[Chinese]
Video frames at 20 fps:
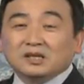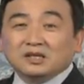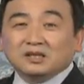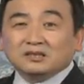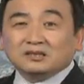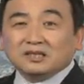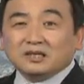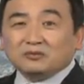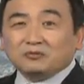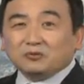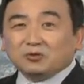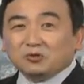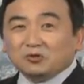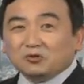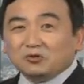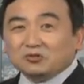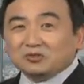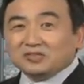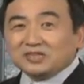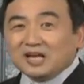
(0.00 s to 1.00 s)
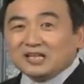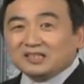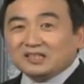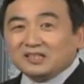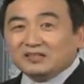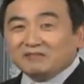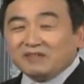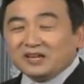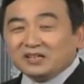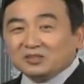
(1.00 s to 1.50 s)
在佛罗伦萨的
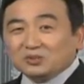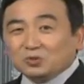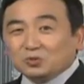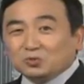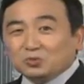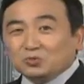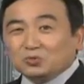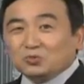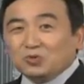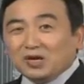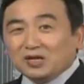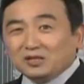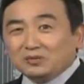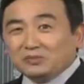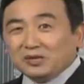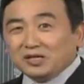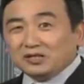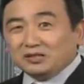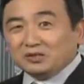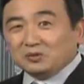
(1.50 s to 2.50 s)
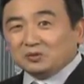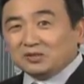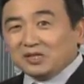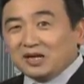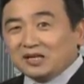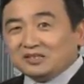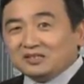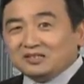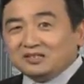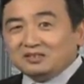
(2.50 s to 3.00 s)
另外一个图书馆里面有
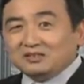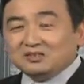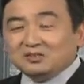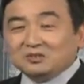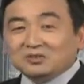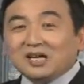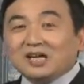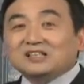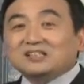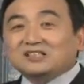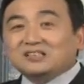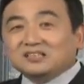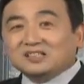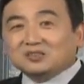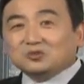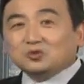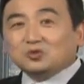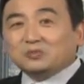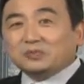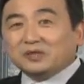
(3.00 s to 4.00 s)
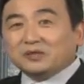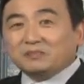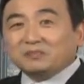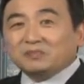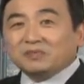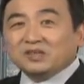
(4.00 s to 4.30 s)
他的有他的一些作品，